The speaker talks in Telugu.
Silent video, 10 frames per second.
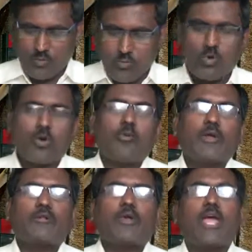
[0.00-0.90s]

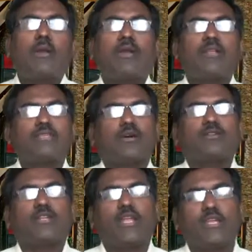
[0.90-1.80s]
పూర్వమందు రాయబడిన
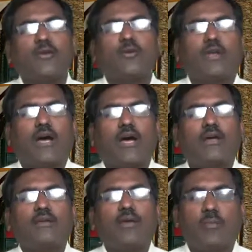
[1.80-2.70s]
సంగతులన్నీ కూడా
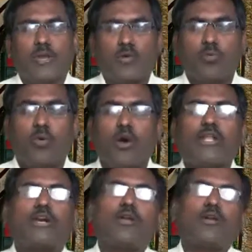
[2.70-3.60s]
మనకు బోధ
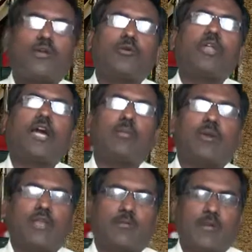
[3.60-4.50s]
కలుగుటకు
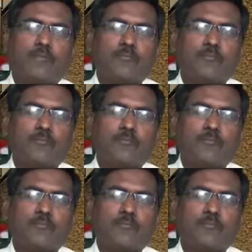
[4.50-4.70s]
రాయబడినవి